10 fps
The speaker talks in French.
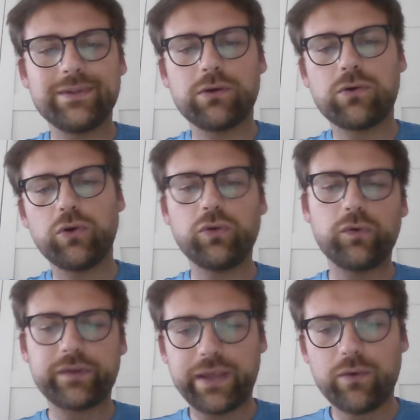
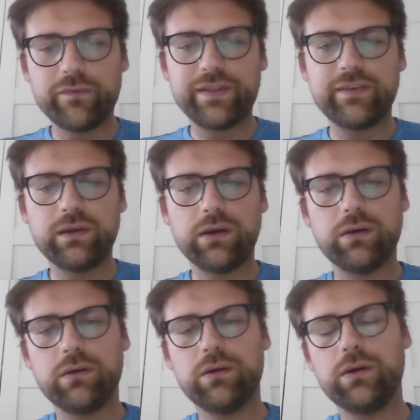retranscrire, on va dire,
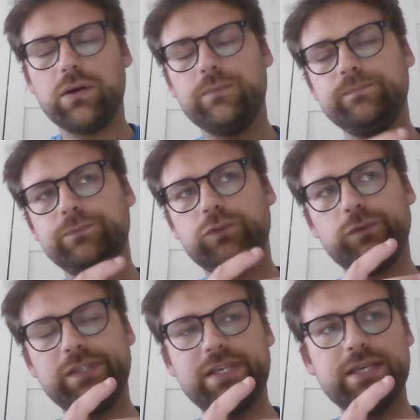euh, tout
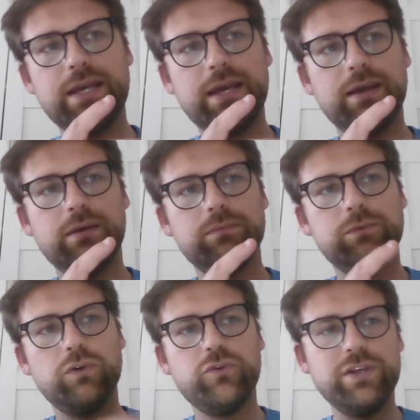ce qui est
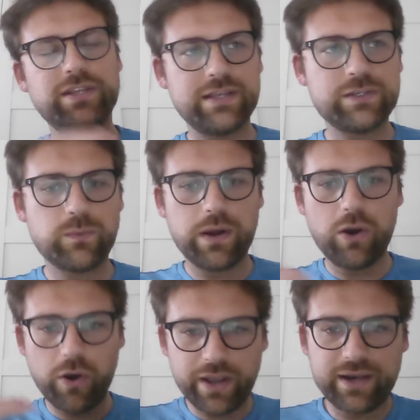de l'unité de soins
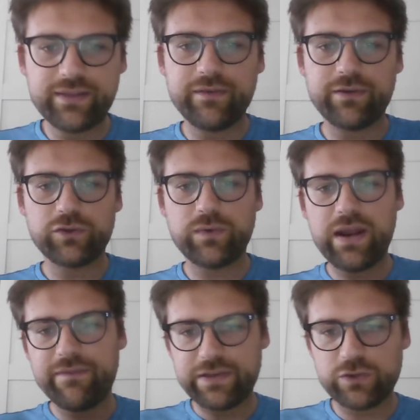en réalité virtuelle
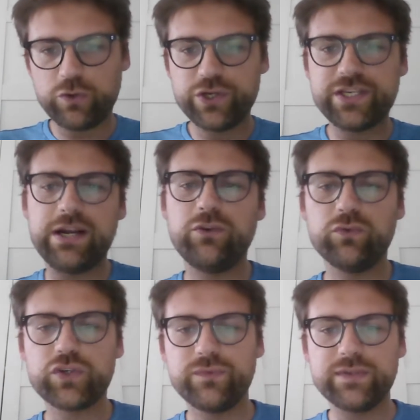avec ce logiciel dont
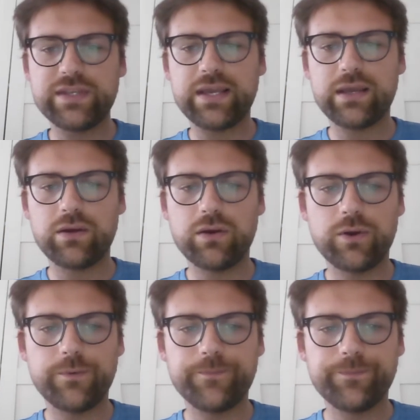je vous ai, euh,
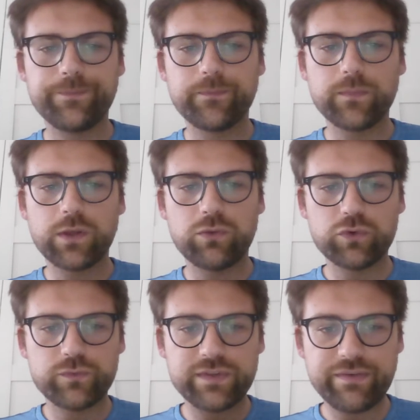dont
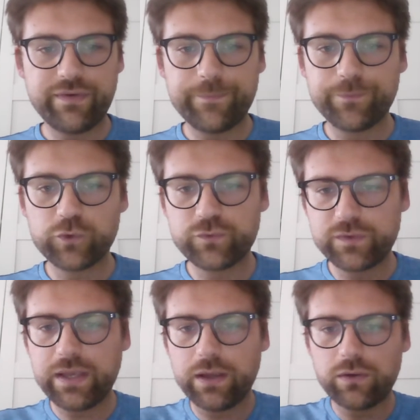je vous ai fait, dont je
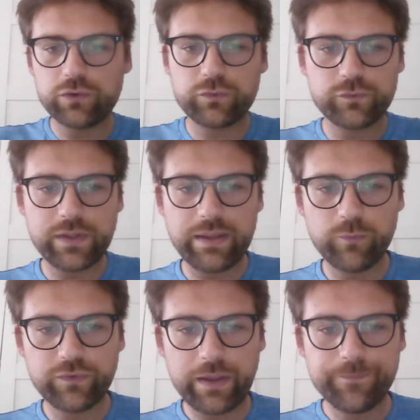vous ai, euh, je vous ai
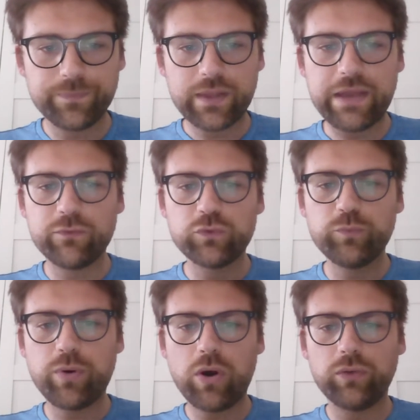démontré. Et ils vont donc
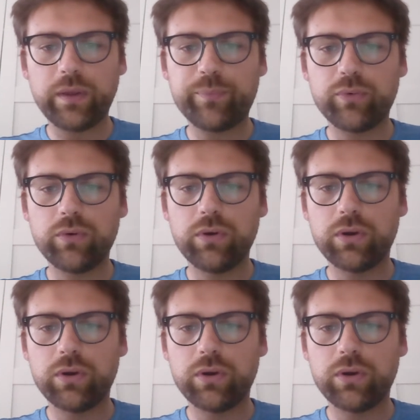prendre un peu